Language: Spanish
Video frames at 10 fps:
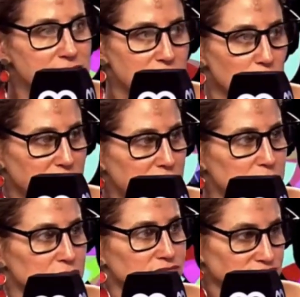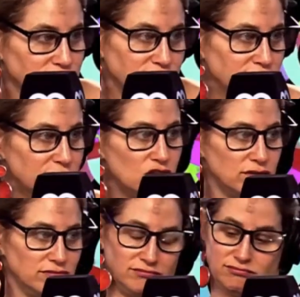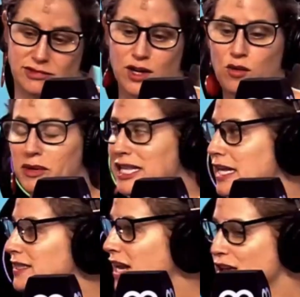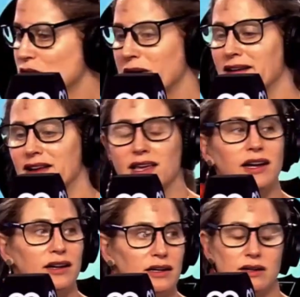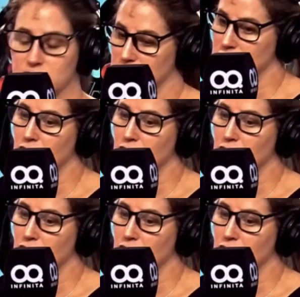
nuestra, ¿no? Que sí, mejor experiencia para, los